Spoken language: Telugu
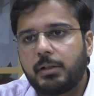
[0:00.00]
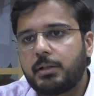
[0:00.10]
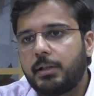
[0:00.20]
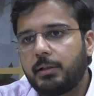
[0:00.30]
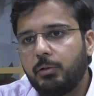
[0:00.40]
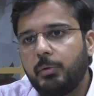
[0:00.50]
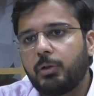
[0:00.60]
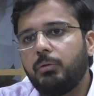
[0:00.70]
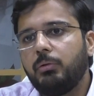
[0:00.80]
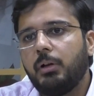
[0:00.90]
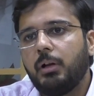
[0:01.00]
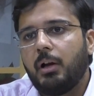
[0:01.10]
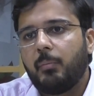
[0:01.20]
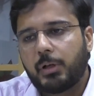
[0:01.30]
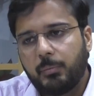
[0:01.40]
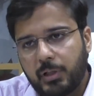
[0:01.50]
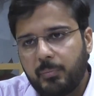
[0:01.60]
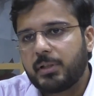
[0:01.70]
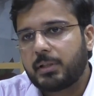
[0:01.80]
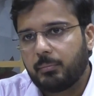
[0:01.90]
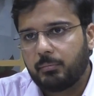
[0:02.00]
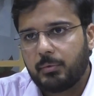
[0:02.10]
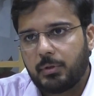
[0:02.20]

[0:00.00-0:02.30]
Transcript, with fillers: ఇంట్రెస్ట్ రేట్లు మీకు మనం తెప్పిస్తాం